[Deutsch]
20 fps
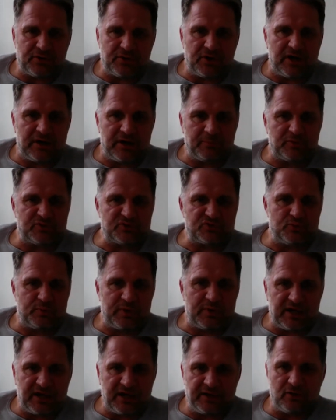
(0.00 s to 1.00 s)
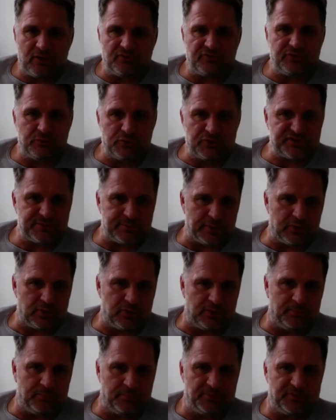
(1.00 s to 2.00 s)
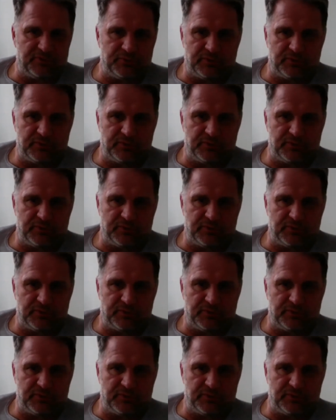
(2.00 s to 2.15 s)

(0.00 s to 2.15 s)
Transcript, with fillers: doch ab und zu mal einen auf die Mütze bekommen.